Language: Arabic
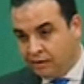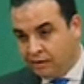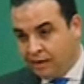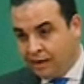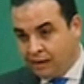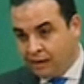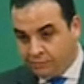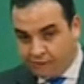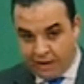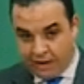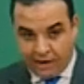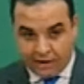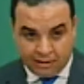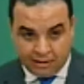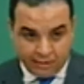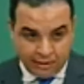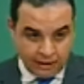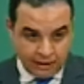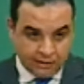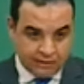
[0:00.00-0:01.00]
الف
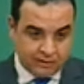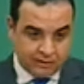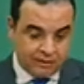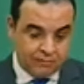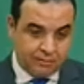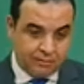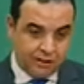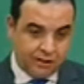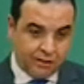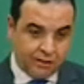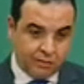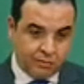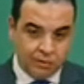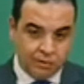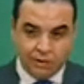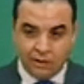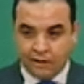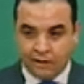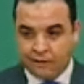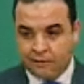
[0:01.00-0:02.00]
عربه تم
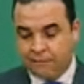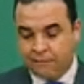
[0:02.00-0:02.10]
دعمها